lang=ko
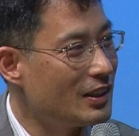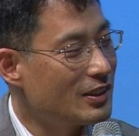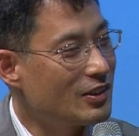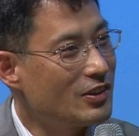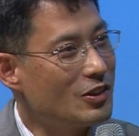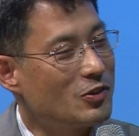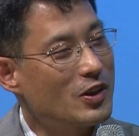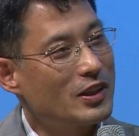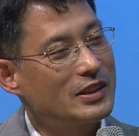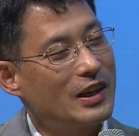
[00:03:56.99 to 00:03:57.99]
그런
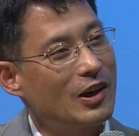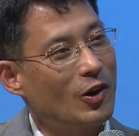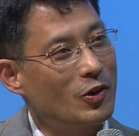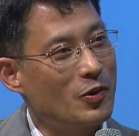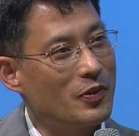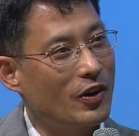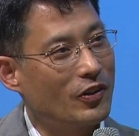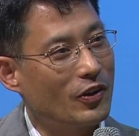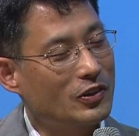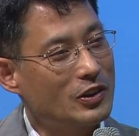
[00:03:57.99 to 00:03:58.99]
연구하시다가 어려우면
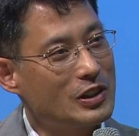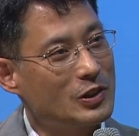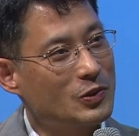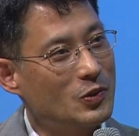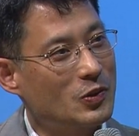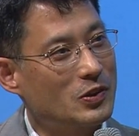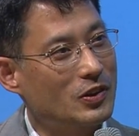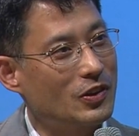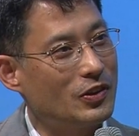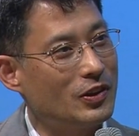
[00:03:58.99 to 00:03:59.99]
어떤 식으로
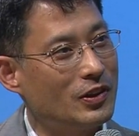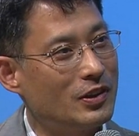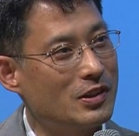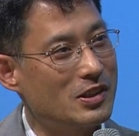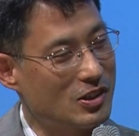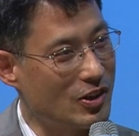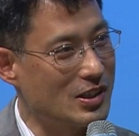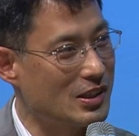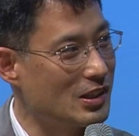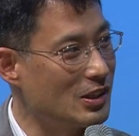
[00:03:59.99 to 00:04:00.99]
그런
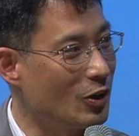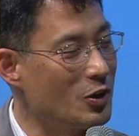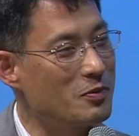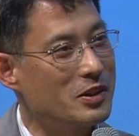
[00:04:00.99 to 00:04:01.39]
스트레스 어려움을